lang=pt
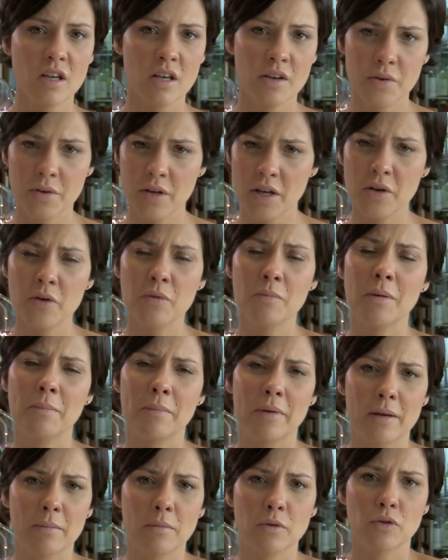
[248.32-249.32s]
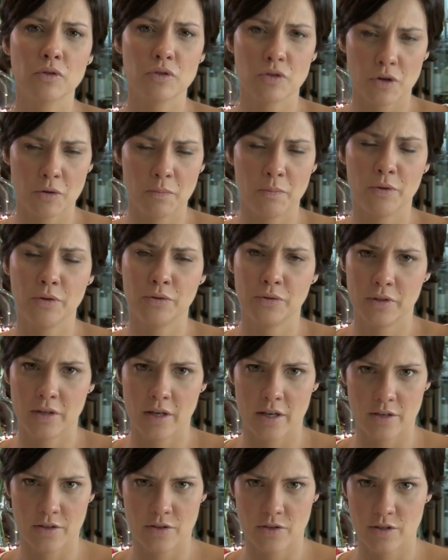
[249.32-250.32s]
Eu nenhuma mesmo, estou só no
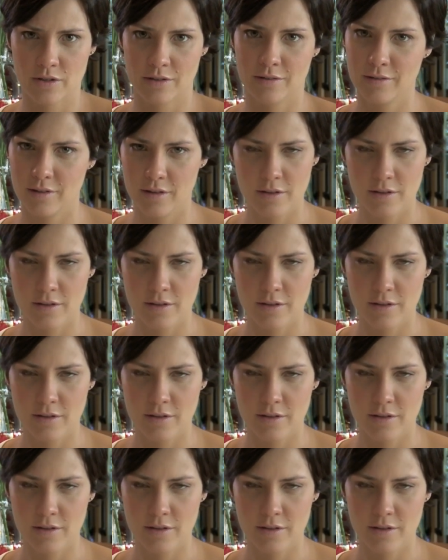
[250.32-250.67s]
português.